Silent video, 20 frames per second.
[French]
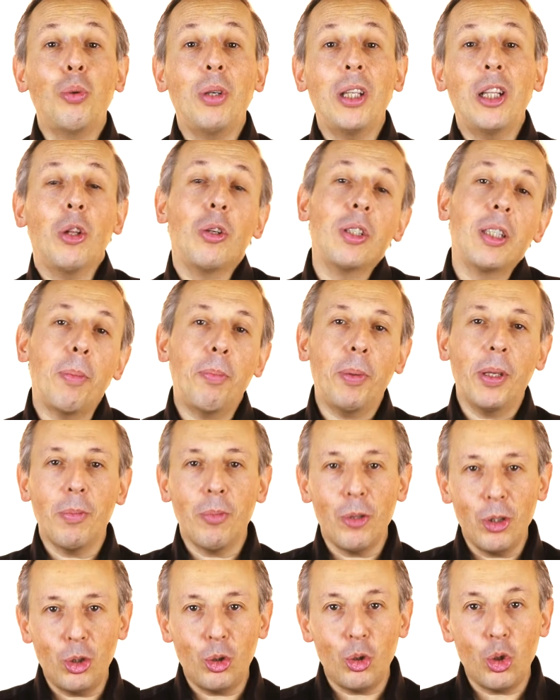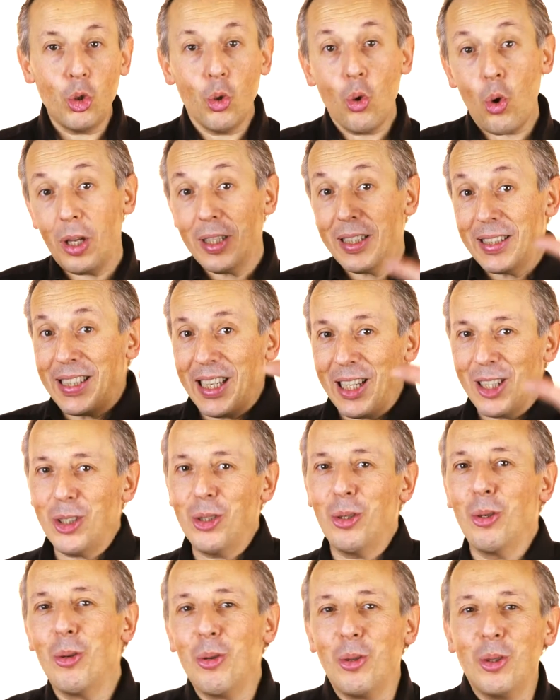suite, le zapping buzz du jour, 5
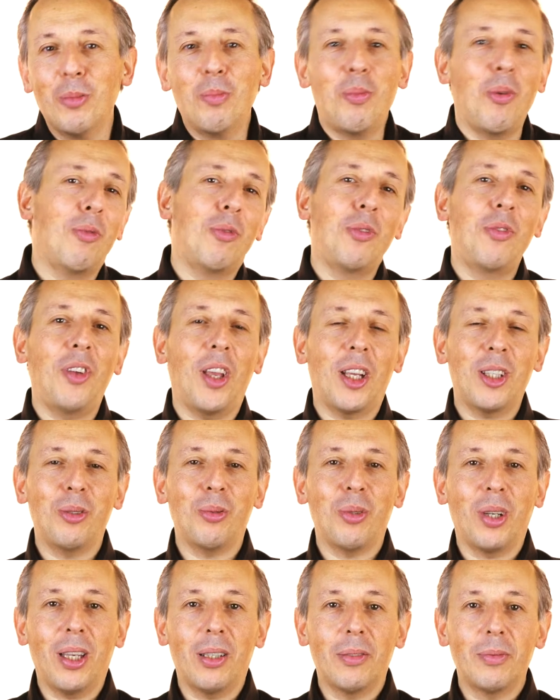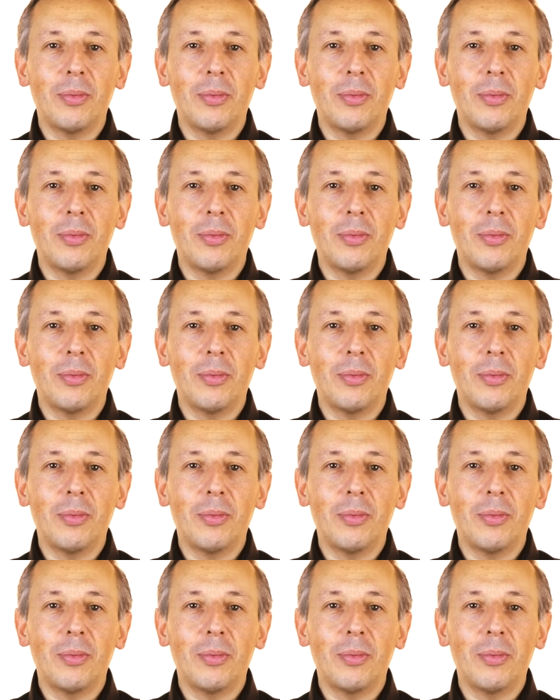secondes pour vous faire sourire.